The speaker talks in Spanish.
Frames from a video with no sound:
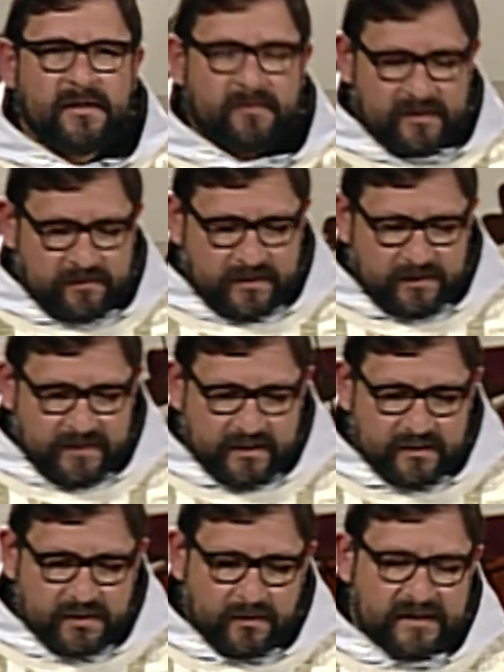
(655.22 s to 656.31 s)
Y por
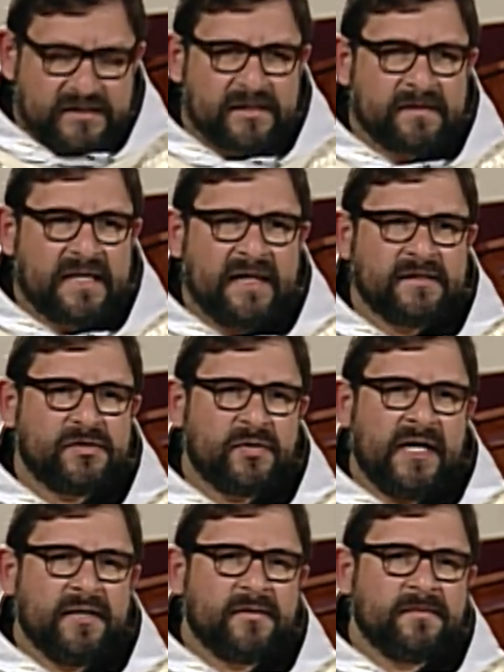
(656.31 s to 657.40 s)
supuesto, esto es algo difícil
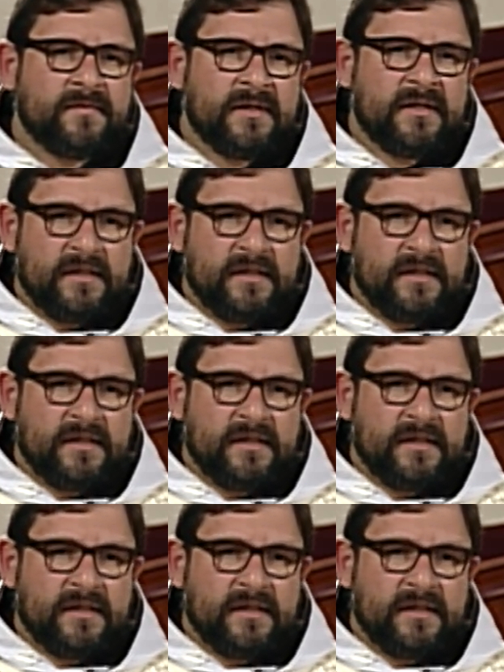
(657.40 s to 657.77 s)
de hacer.